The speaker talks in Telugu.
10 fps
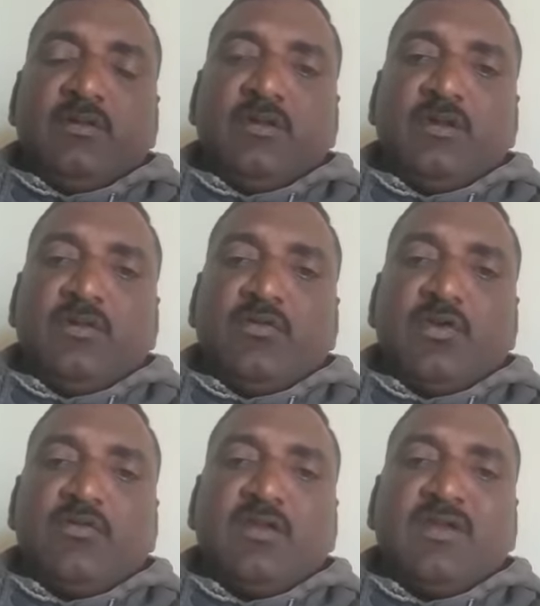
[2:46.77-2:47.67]
ఏ
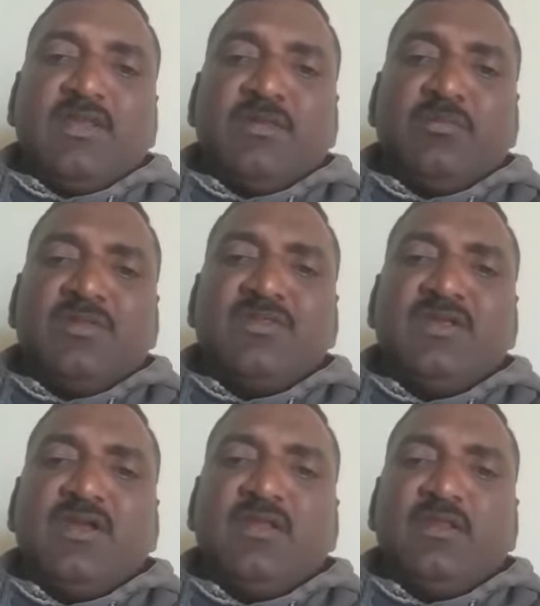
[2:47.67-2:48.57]
గొడవలు కానీ ఇబ్బందులు
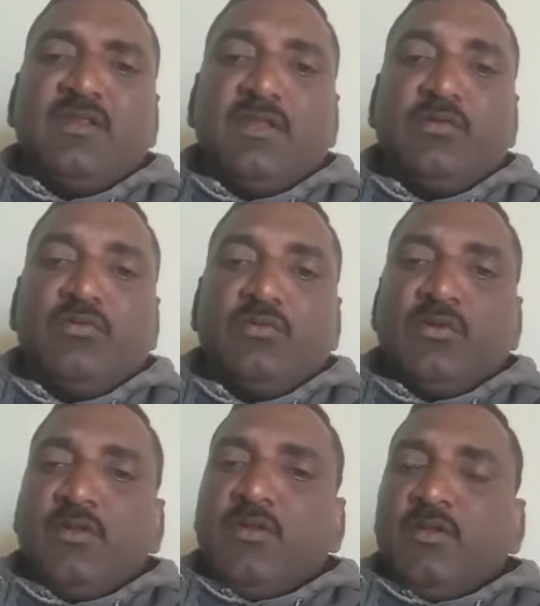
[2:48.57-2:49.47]
కానీ లేవు
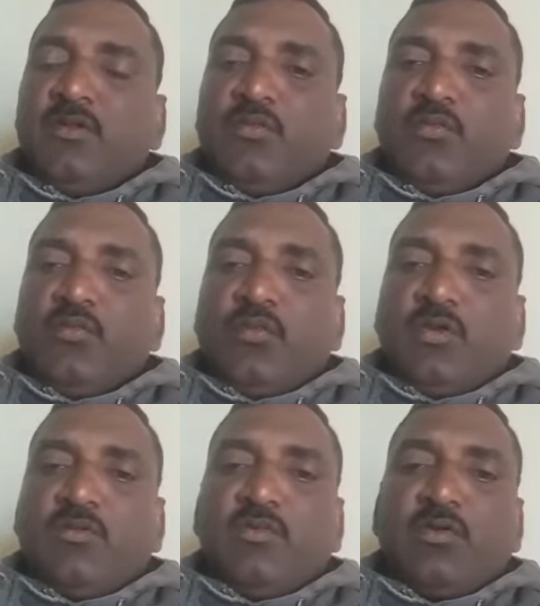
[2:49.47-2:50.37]

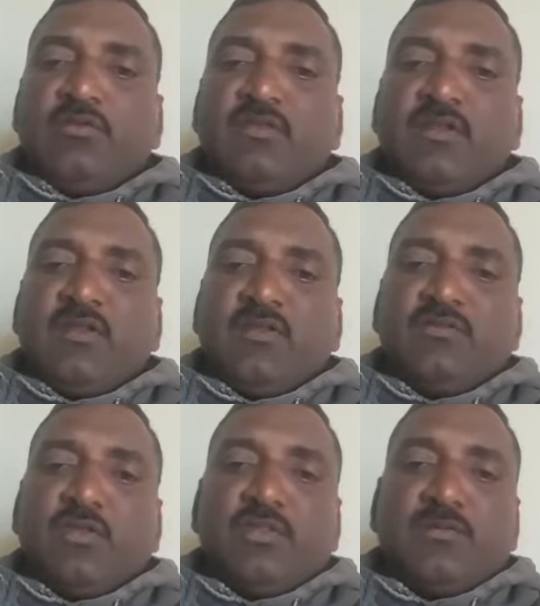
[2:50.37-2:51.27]
ఒకరు చక్కగా
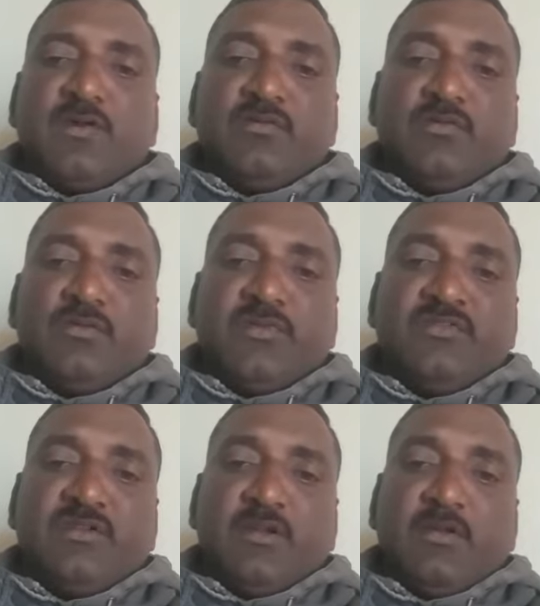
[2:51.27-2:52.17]
సోదరభావంతో
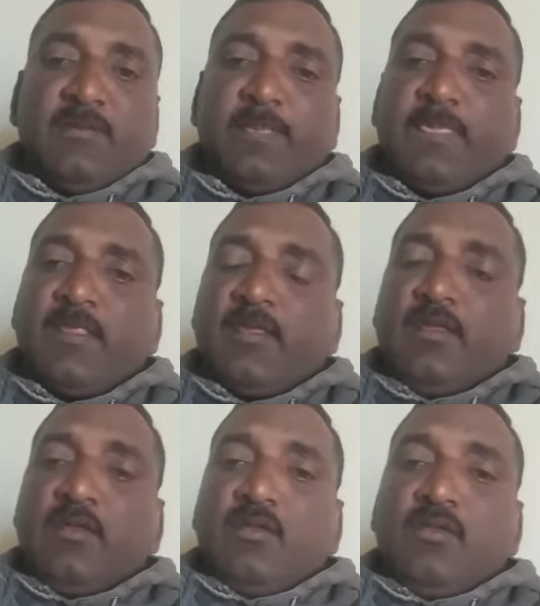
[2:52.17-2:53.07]
మంచిగా
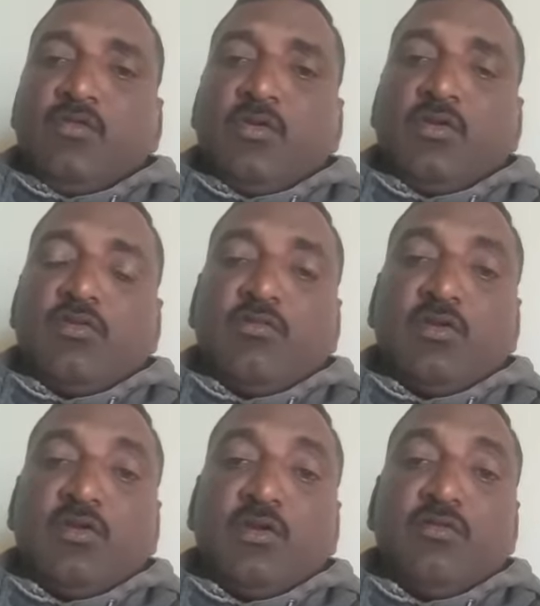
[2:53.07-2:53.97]
ఒకరిని
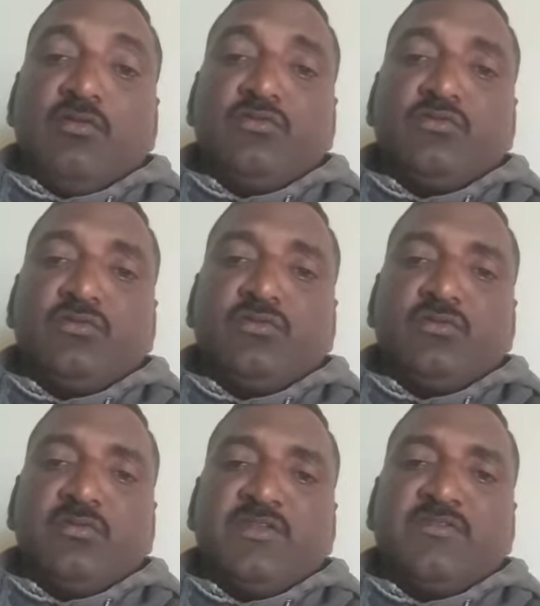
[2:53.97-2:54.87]
వారు గౌరవించుకుంటూ
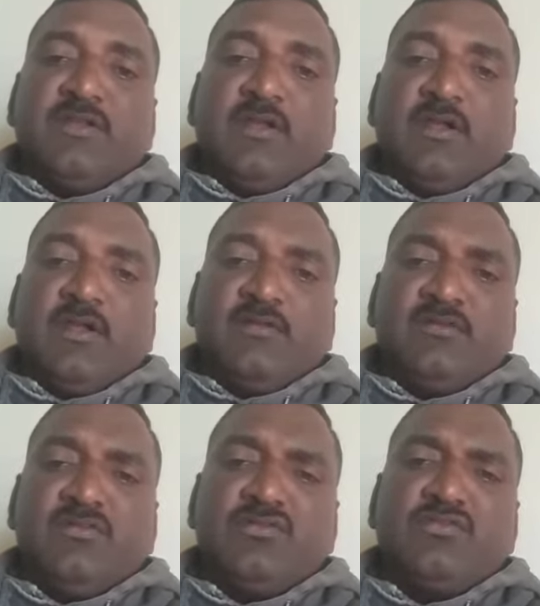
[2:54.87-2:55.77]
మంచిగా
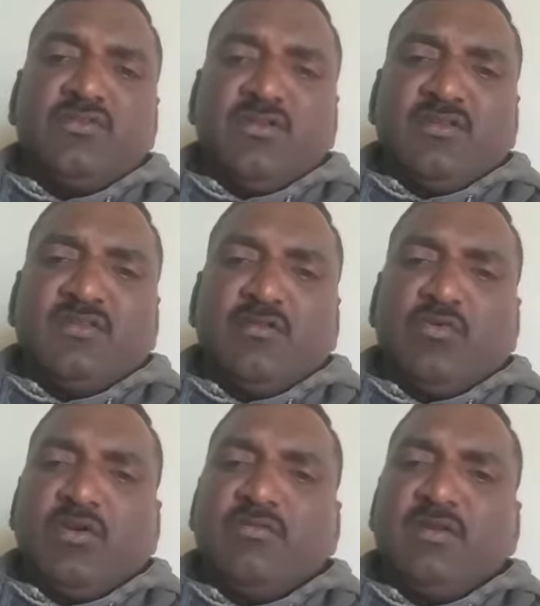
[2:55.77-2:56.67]
జీవిస్తున్నాం అసలు
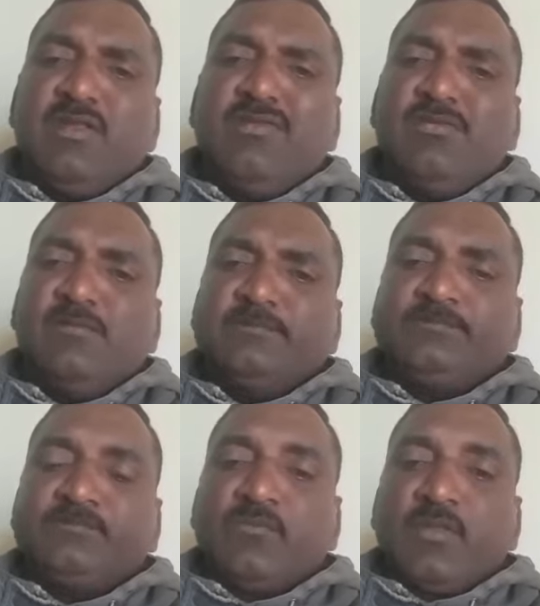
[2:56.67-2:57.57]
గొడవలు లేవు
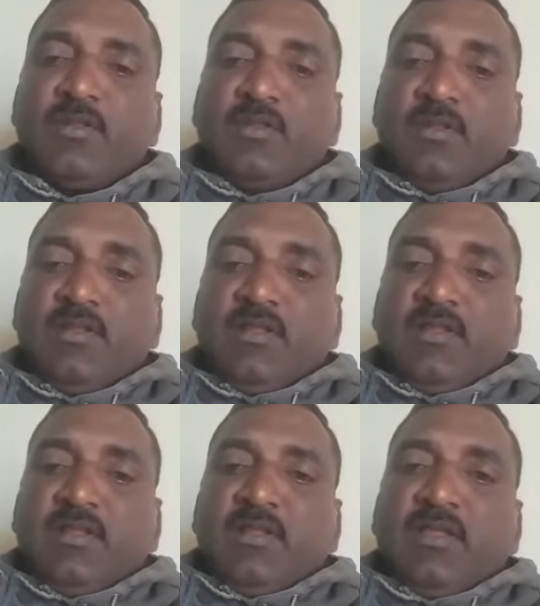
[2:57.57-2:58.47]

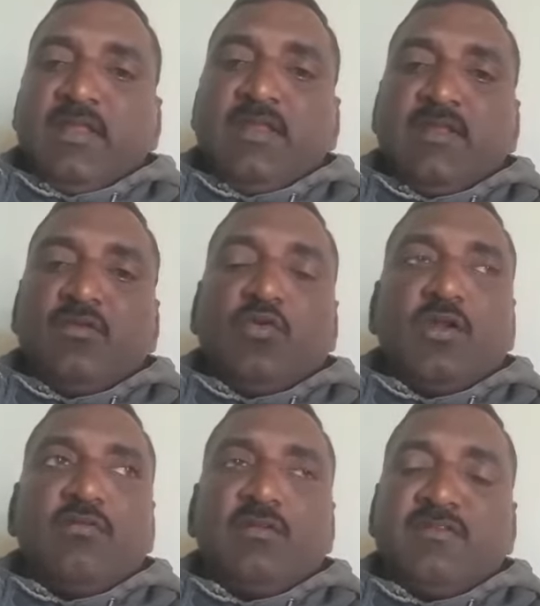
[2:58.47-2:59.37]
కానీ ఈ
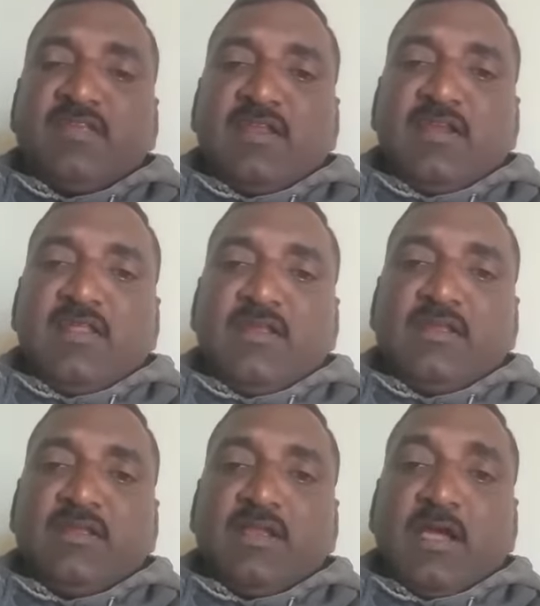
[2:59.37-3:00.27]
గొడవలు
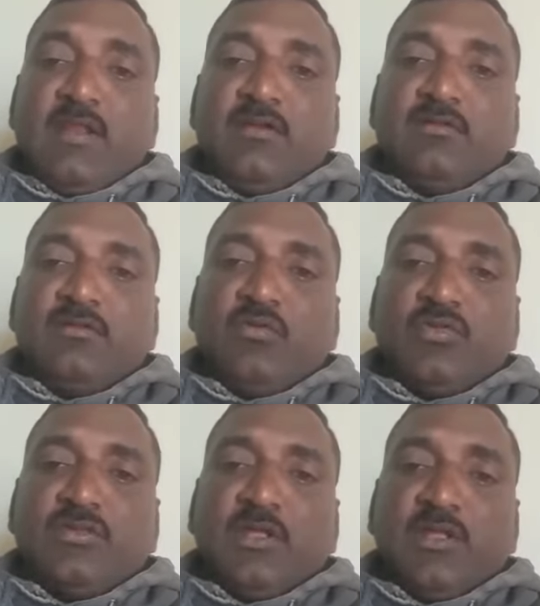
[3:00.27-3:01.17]
జరగడానికి కారణం కొంత